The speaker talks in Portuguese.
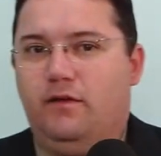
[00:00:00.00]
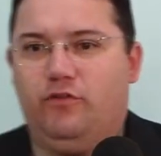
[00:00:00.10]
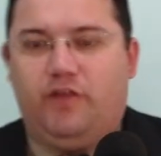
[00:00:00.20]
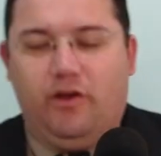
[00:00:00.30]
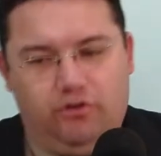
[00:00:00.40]

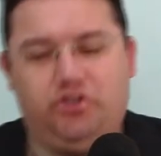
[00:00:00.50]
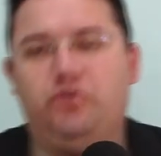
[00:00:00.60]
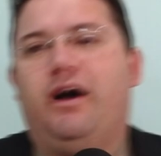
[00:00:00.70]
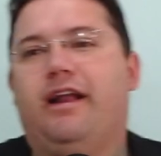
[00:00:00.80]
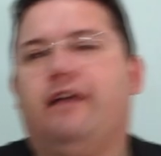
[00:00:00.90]
Você
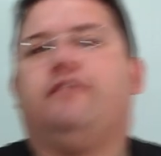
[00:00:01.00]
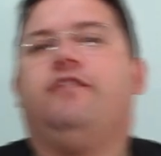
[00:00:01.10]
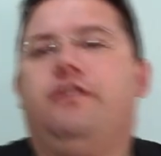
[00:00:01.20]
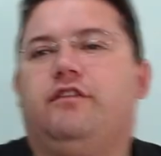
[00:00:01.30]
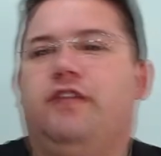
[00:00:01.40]
continuará
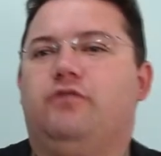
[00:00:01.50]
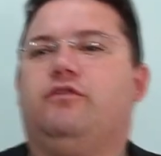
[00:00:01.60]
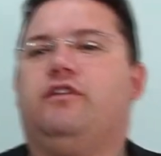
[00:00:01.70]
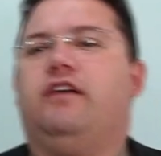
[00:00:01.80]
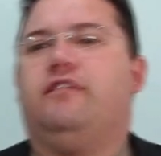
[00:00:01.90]
sim tendo
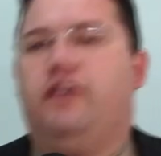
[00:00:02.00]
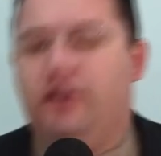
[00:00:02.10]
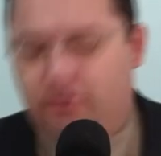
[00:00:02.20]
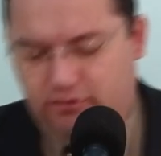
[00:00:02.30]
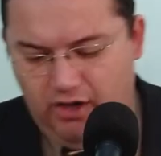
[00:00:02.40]
os
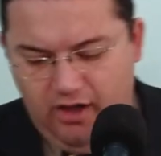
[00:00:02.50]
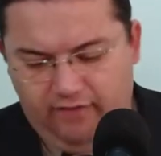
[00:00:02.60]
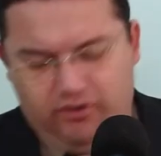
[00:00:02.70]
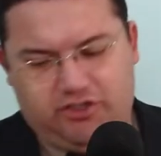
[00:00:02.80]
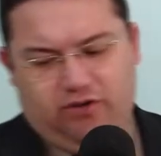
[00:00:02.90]
desejos,
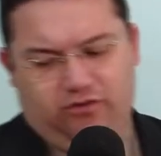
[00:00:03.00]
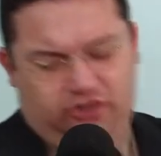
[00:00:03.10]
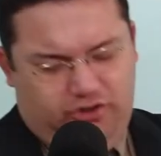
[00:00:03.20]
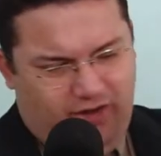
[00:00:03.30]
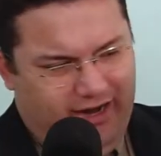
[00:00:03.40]
você
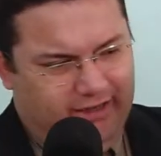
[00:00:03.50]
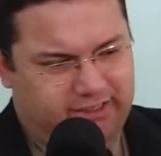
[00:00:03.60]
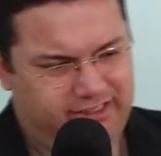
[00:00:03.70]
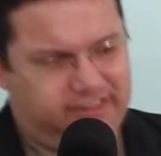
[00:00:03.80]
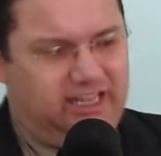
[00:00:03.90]
continuará
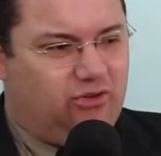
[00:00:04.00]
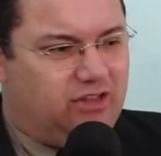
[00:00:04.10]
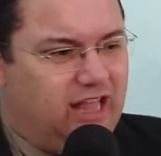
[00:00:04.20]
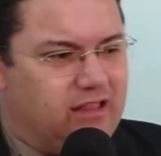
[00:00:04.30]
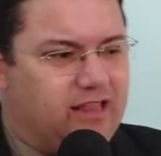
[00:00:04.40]
sim sendo
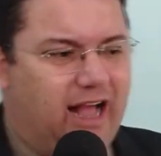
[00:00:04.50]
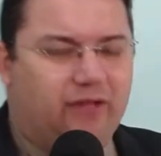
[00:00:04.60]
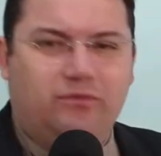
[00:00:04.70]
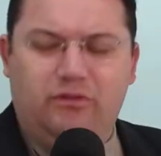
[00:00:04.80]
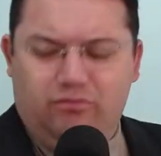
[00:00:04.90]

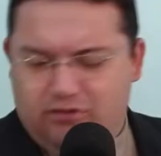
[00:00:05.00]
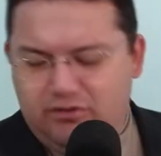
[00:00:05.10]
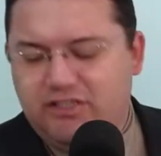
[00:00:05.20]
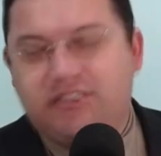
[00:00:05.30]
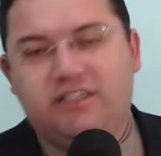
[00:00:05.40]
tentado, não, não
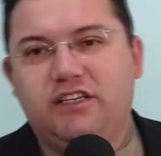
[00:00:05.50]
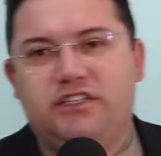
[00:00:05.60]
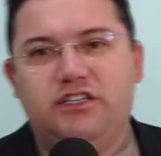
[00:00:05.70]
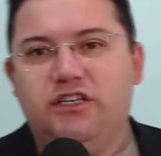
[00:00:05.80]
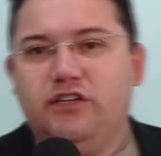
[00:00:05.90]

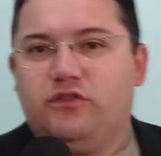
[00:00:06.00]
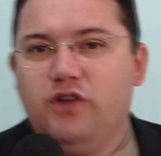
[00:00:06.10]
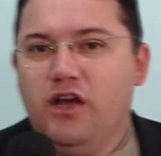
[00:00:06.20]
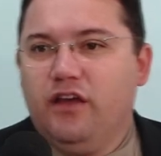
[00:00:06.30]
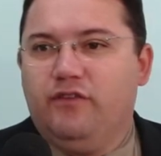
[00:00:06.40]
existe isso,
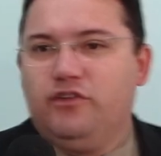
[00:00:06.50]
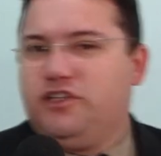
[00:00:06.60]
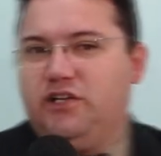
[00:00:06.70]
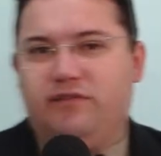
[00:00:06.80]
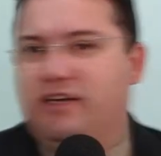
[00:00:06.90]
que
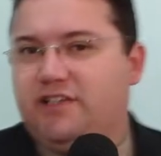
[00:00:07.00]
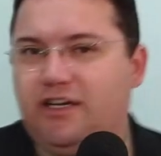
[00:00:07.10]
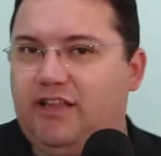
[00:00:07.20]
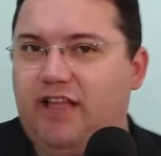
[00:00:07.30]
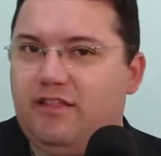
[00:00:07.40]
você não vai
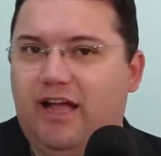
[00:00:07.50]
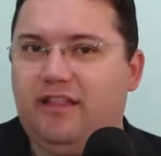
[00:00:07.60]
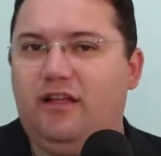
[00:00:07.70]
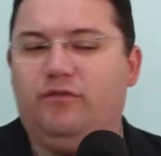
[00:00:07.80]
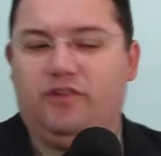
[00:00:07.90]
ser
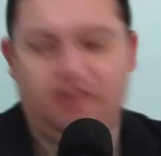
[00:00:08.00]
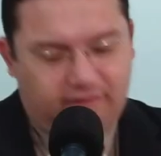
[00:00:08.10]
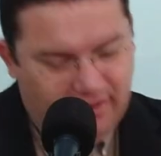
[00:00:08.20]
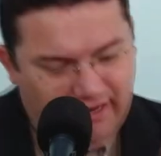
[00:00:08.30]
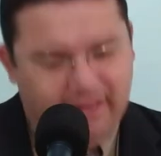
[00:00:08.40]
tentado, não, você
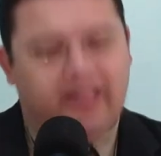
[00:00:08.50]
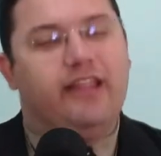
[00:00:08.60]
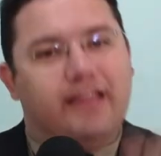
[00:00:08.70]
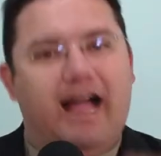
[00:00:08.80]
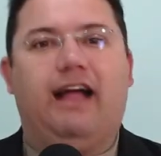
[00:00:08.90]
será
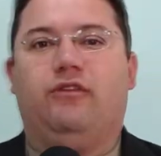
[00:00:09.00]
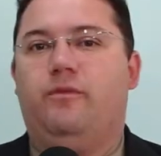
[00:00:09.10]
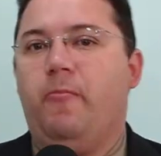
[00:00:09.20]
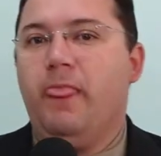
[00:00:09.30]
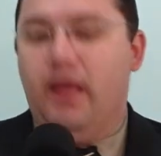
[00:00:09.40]
tentado.
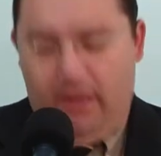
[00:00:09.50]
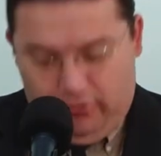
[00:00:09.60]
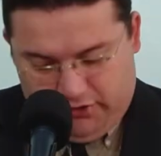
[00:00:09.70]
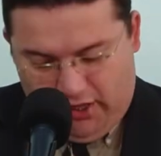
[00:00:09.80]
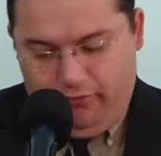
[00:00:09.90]

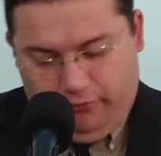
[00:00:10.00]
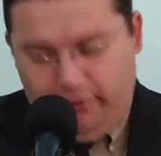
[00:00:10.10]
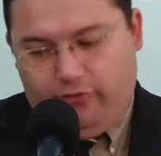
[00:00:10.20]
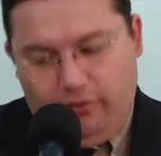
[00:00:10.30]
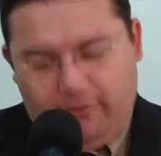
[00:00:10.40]
Eu tenho
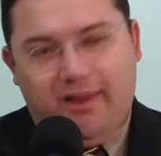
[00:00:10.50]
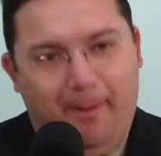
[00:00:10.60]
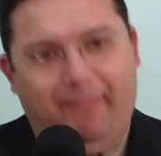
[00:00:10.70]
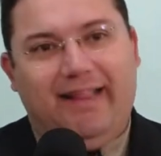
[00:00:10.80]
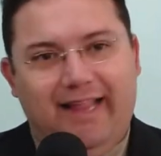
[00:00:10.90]
visto isso na
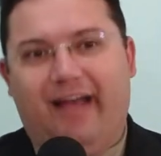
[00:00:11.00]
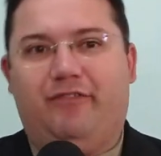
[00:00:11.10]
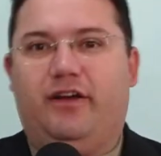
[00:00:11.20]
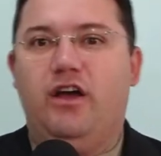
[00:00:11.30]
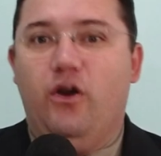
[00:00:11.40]

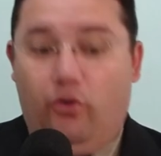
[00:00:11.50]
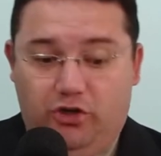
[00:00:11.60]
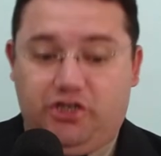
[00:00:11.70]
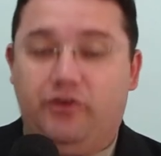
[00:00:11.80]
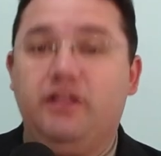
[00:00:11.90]
palavra,
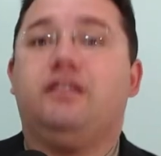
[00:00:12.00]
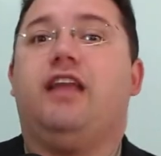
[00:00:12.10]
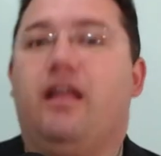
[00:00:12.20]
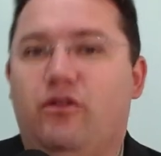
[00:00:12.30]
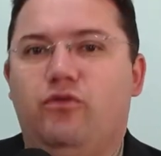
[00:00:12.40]
hoje eu
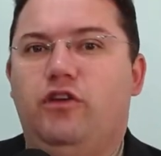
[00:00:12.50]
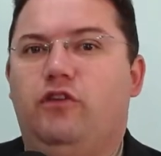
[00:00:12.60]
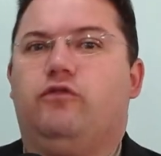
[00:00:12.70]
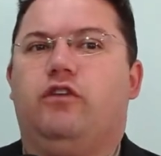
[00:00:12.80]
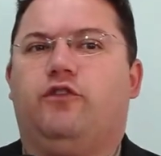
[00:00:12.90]
entendo
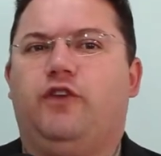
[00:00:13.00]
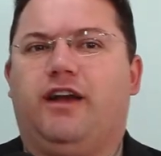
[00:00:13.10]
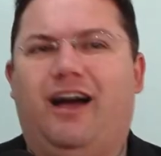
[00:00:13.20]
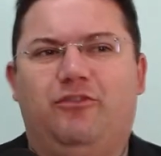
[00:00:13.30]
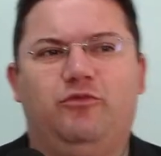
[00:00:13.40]
isso. Nós
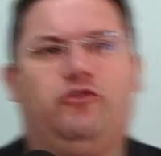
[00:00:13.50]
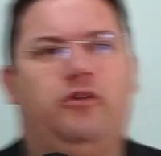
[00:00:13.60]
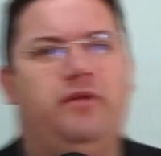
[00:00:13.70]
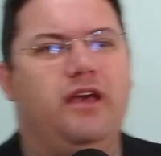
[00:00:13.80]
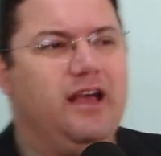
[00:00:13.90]
ficávamos
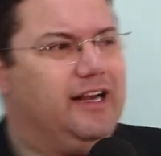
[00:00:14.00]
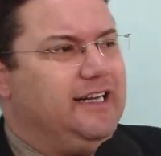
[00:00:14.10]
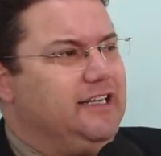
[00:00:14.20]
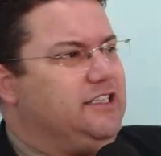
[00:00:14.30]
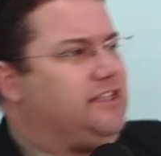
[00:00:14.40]
sob
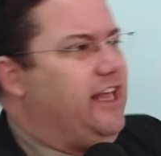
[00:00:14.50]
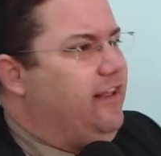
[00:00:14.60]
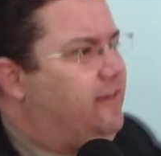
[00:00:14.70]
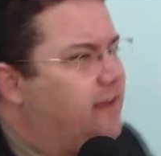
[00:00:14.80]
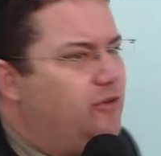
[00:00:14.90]
grande
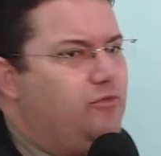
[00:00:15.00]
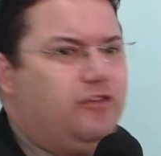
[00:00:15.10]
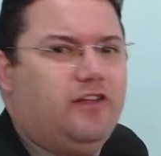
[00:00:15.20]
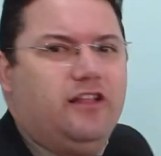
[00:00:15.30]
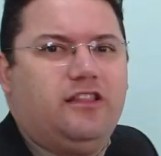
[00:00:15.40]
tensão,
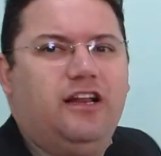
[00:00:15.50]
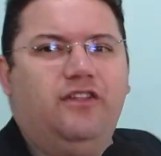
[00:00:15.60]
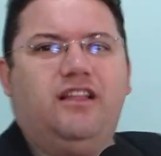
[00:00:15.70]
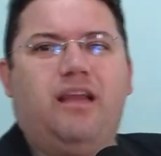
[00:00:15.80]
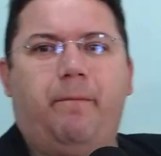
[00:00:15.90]
muitos entrando
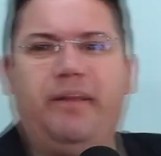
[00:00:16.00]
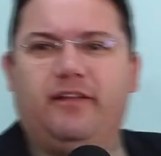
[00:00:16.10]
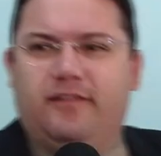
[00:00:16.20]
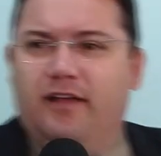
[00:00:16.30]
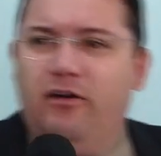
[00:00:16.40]
em
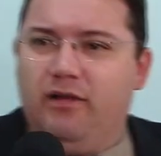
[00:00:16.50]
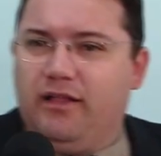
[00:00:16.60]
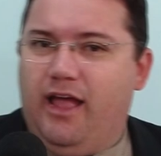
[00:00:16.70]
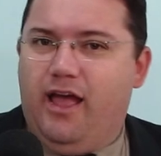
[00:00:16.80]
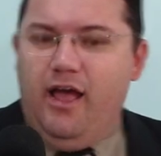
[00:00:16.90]
depressão
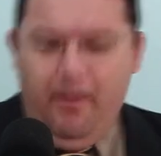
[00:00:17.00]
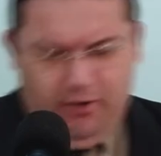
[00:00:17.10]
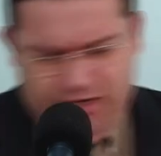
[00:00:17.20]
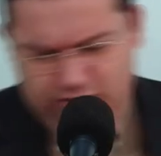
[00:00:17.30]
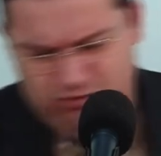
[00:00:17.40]
até,
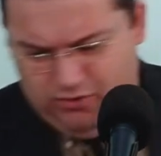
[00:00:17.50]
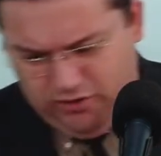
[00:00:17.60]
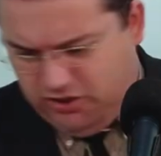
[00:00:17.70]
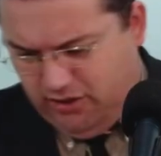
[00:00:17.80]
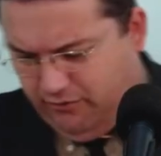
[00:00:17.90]
porque eu não
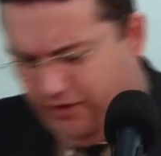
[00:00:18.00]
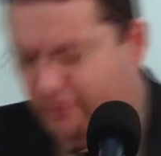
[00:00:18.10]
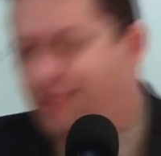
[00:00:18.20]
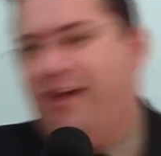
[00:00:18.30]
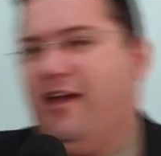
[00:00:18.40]
consigo
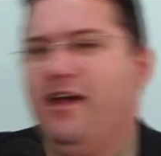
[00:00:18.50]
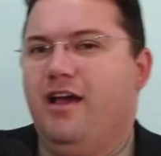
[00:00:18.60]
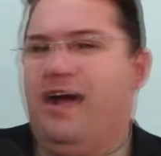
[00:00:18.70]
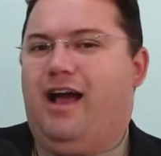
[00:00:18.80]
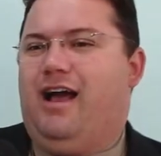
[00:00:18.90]

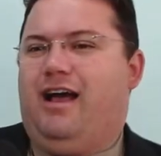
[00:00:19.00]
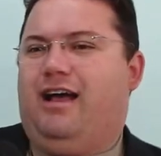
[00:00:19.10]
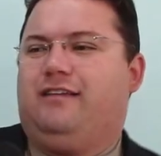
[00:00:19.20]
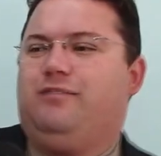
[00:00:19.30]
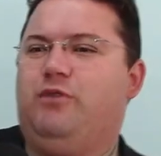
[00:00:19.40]
vencer
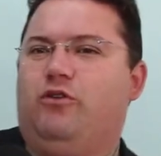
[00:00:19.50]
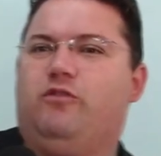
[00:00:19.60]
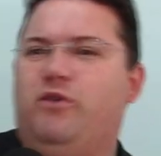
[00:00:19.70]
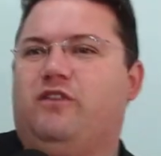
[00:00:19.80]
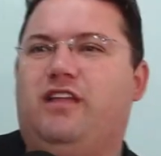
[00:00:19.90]
as, os
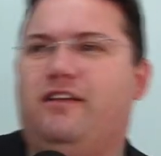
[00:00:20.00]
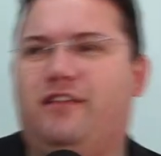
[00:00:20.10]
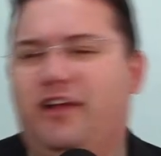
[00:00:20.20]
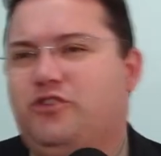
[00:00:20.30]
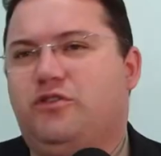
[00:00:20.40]
meus
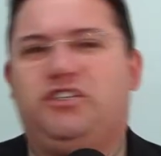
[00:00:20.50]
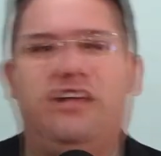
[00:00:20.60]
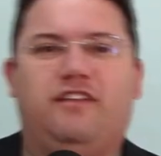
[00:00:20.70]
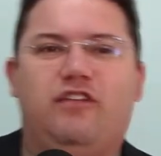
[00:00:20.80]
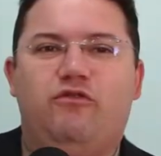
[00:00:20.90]
desejos.
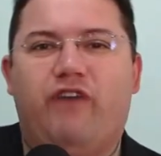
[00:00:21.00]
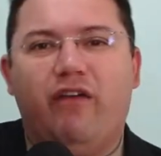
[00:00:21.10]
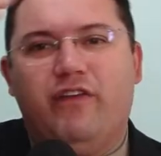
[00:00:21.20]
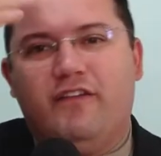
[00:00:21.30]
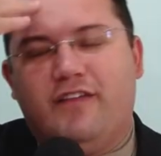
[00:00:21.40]
Gente, você não vai
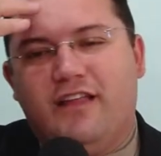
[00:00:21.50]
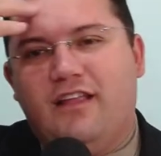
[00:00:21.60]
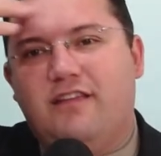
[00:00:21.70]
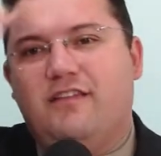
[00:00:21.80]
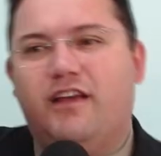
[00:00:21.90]
vencer
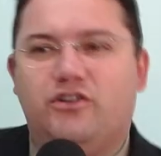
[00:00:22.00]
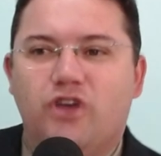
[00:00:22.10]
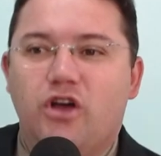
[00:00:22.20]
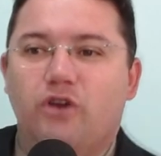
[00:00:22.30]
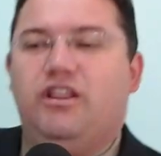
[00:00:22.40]
desejo,
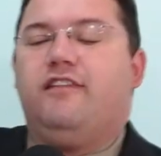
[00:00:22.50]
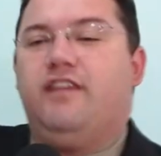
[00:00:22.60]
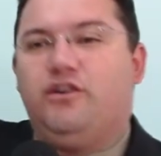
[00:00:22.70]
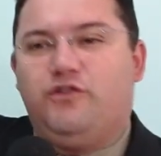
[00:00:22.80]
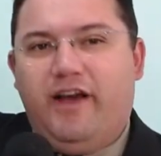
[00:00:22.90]
o
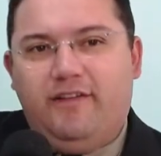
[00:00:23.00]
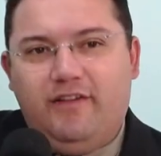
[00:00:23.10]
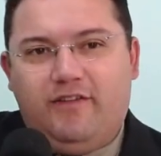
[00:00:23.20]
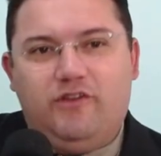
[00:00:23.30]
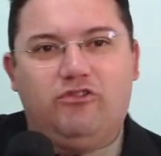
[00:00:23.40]
desejo vai
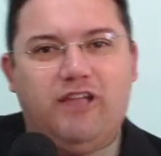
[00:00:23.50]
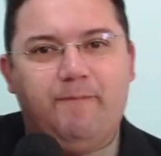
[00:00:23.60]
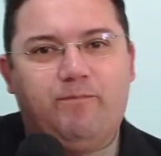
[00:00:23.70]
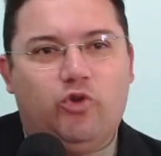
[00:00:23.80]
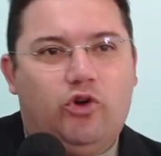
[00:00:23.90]
existir o
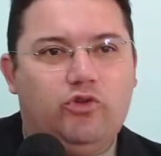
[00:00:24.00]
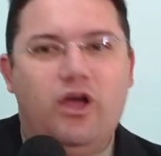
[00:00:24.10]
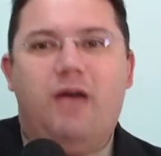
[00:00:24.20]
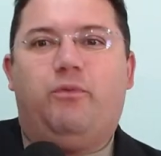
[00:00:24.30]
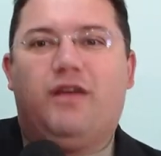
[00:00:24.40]
tempo todo,
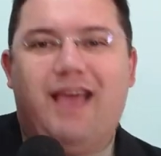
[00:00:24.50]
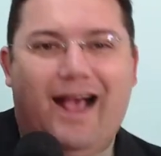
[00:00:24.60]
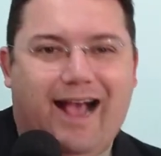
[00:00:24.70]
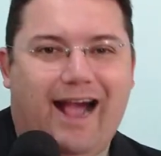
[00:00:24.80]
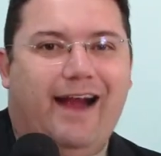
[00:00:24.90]
porque a
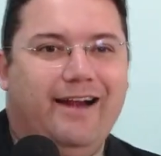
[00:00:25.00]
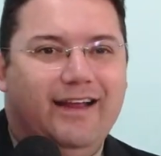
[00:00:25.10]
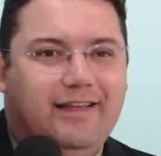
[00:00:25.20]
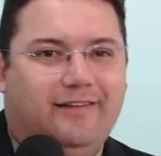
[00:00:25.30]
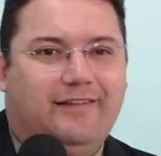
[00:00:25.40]
carne
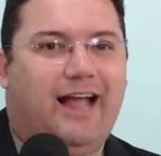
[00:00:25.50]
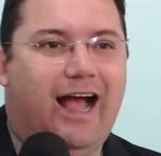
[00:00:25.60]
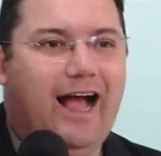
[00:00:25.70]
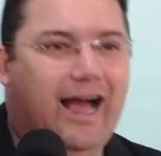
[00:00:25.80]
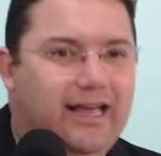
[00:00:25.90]

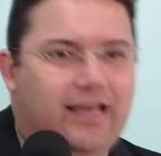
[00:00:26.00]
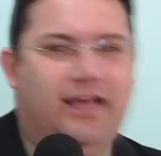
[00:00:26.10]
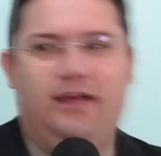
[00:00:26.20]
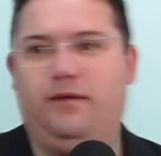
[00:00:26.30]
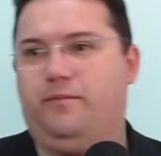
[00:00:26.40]
está
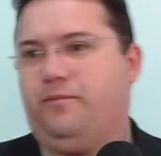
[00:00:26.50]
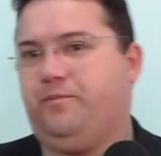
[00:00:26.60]
aí.